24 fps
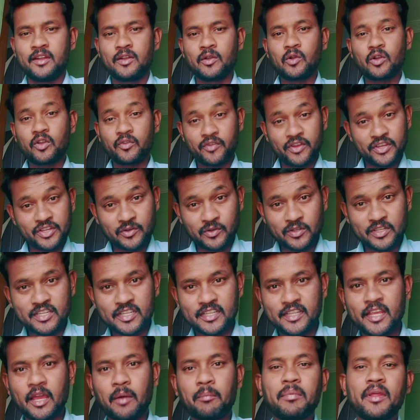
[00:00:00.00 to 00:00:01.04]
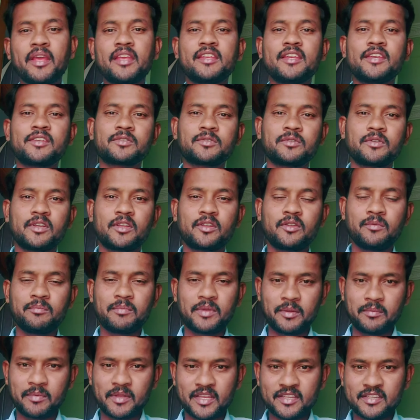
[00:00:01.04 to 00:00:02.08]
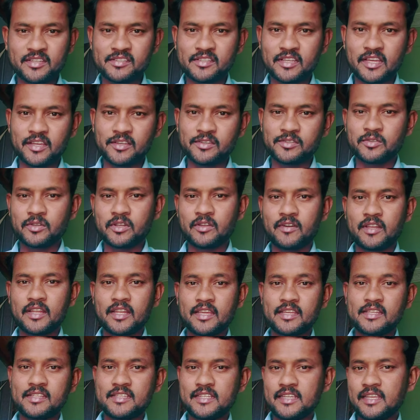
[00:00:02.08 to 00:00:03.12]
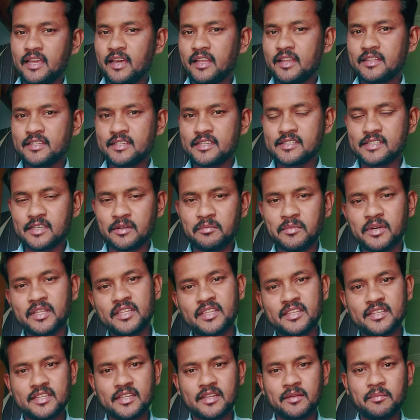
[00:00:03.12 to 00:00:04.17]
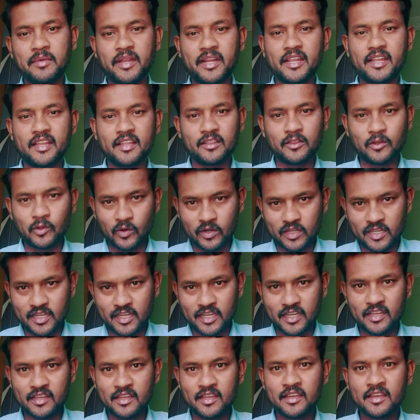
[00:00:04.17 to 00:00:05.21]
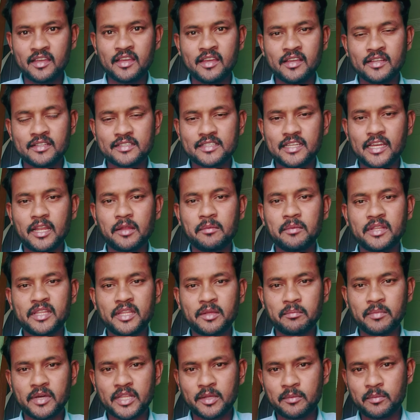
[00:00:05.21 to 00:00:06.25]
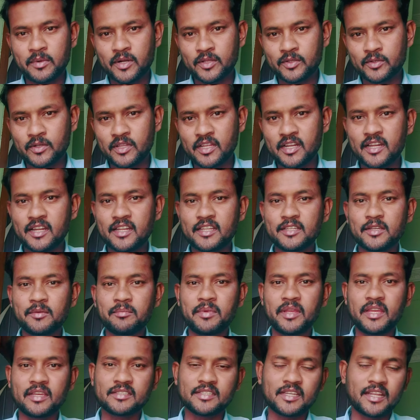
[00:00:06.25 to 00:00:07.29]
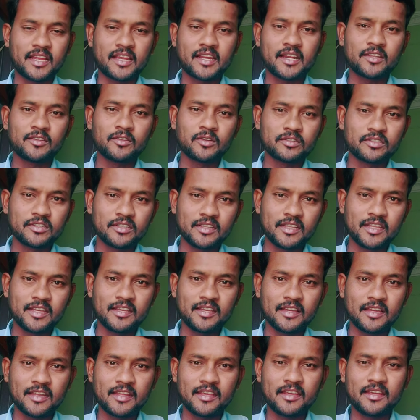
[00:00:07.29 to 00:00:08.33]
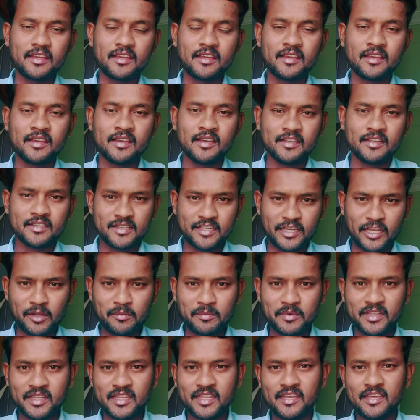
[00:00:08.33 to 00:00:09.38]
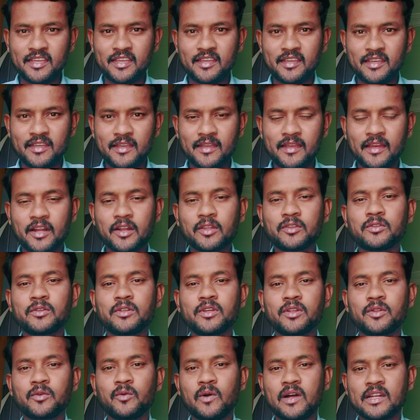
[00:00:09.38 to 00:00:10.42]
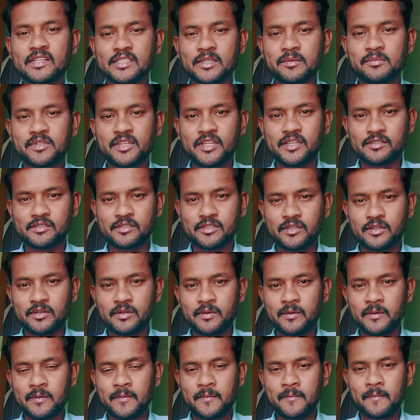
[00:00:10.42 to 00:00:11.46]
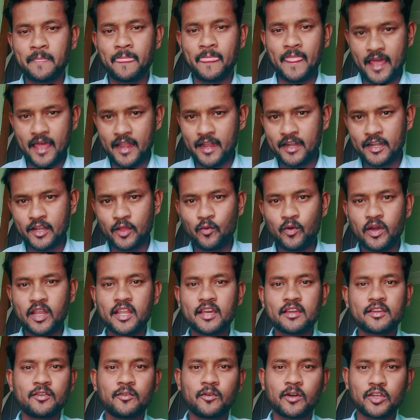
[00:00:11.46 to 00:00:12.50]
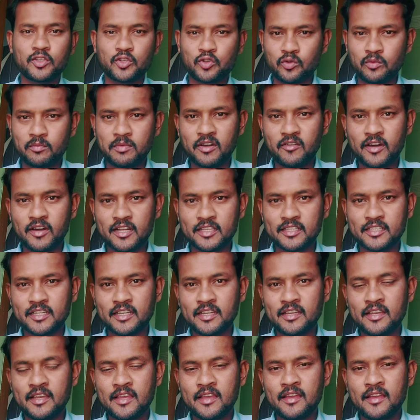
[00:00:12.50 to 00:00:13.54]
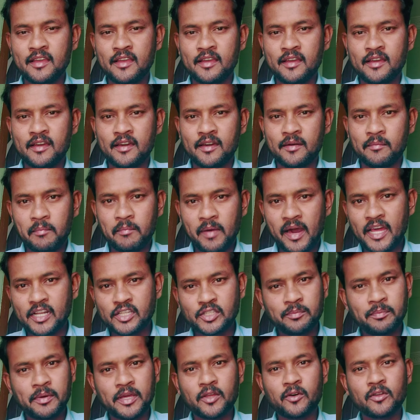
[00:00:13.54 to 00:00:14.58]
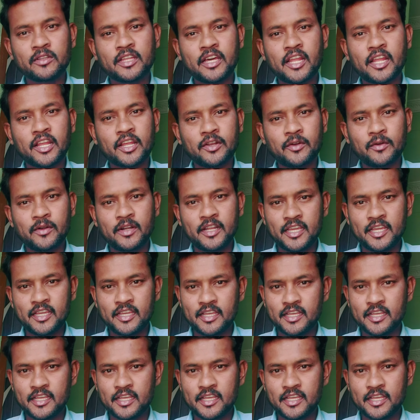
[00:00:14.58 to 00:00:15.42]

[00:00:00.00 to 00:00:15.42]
నోటిఫికేషన్ వచ్చింది అప్లై చేసుకున్నారు ప్రిపరేషన్ సాగిస్తున్న వాళ్ళకి జియాలజీ సంబంధించిన మెటీరియల్ దొరకక చాలామంది ఇబ్బంది పడుతున్నారు అని చెప్పి ఎస్ఆర్ ఎక్కడ దొరుకుతుంది అని చాలామంది అడుగుతున్నారు వాట్సాప్ చేస్తున్నారు అలాంటి వాళ్ళకు ఒక శుభవార్త మార్చి పదవ తారీఖు నుండి